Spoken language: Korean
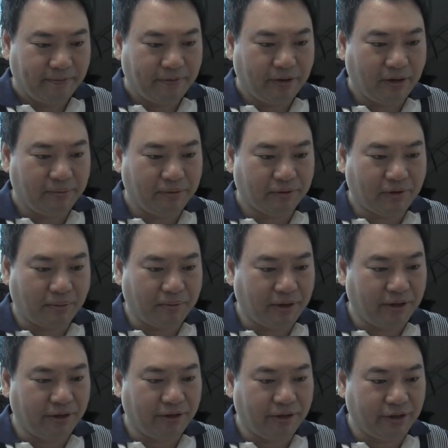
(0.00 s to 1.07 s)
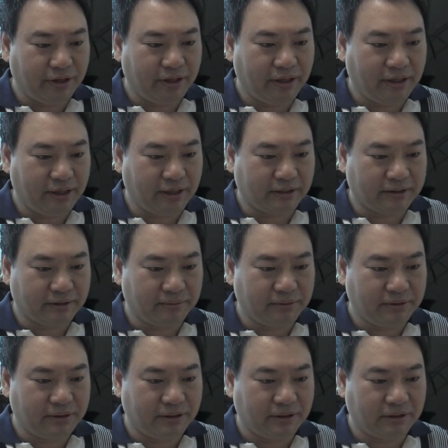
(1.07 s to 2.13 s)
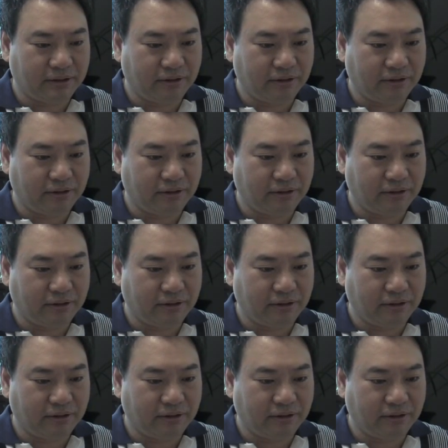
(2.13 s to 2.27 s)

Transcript: 왜냐하면 사마리아 여인이 지금 인생을